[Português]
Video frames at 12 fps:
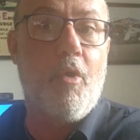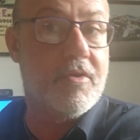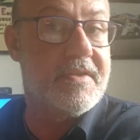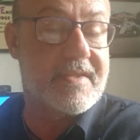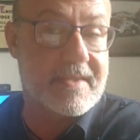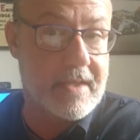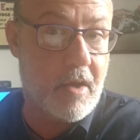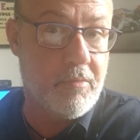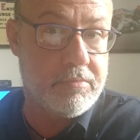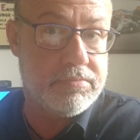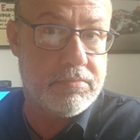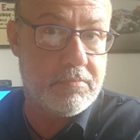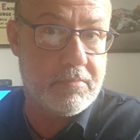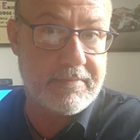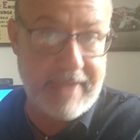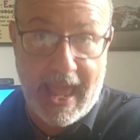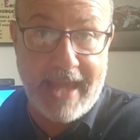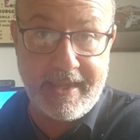condição
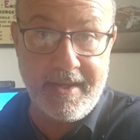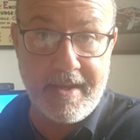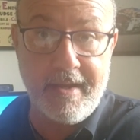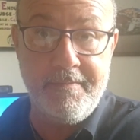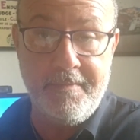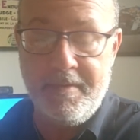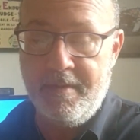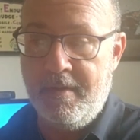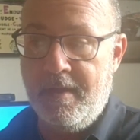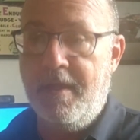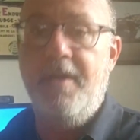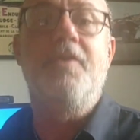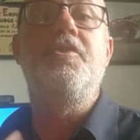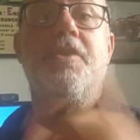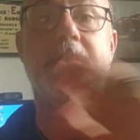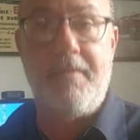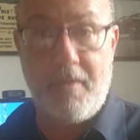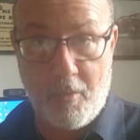técnica
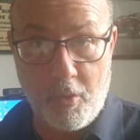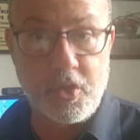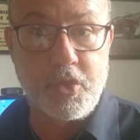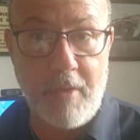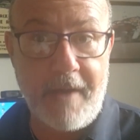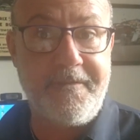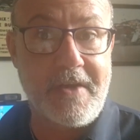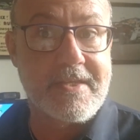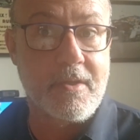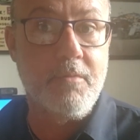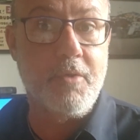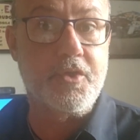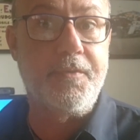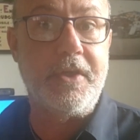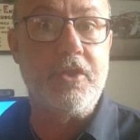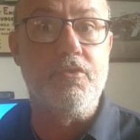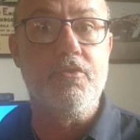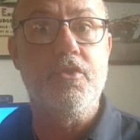de continuar fazendo meus
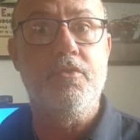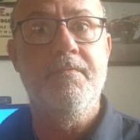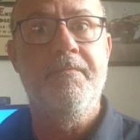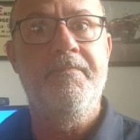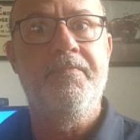vídeos,